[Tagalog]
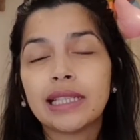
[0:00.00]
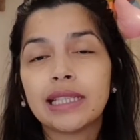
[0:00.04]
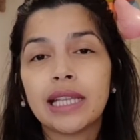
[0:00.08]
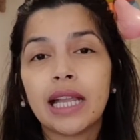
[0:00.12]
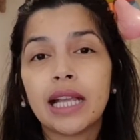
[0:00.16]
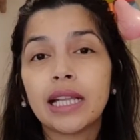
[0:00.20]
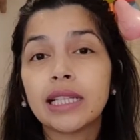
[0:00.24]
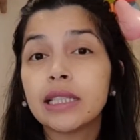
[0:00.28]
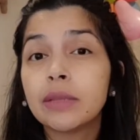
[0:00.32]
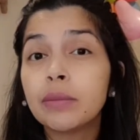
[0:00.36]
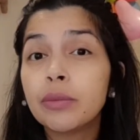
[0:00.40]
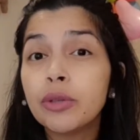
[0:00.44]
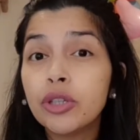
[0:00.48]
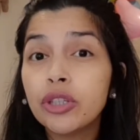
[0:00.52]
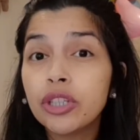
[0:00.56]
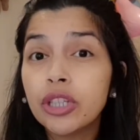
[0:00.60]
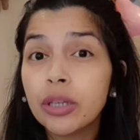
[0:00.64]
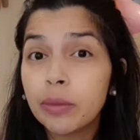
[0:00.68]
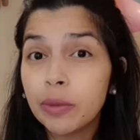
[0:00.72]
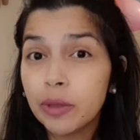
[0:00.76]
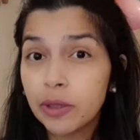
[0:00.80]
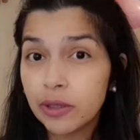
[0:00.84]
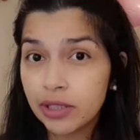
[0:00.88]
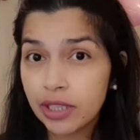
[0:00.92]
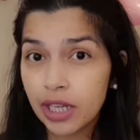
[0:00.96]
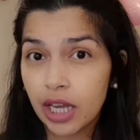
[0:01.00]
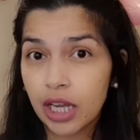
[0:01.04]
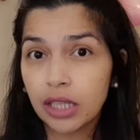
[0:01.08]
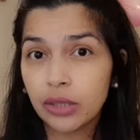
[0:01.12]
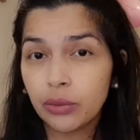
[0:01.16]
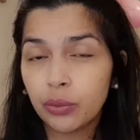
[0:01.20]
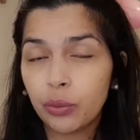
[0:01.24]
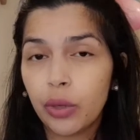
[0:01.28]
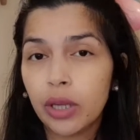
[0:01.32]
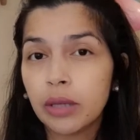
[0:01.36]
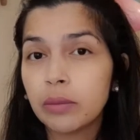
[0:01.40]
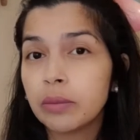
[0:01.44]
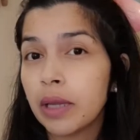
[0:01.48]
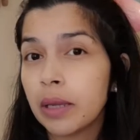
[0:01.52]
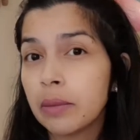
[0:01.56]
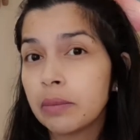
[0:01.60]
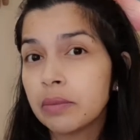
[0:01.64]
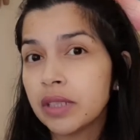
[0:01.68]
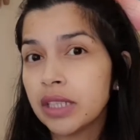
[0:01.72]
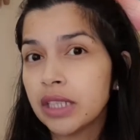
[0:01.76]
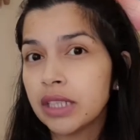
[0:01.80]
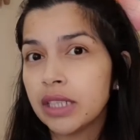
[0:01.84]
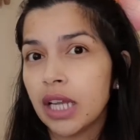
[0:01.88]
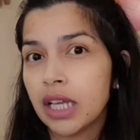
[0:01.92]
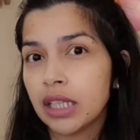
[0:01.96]
na
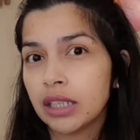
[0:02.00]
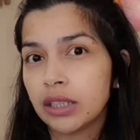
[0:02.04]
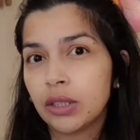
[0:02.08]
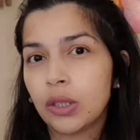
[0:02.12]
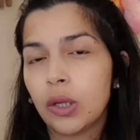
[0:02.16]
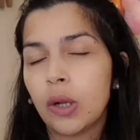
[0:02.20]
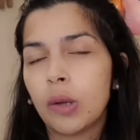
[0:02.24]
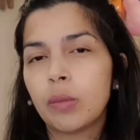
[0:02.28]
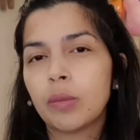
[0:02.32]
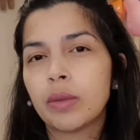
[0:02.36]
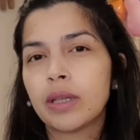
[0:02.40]
www.webmd.com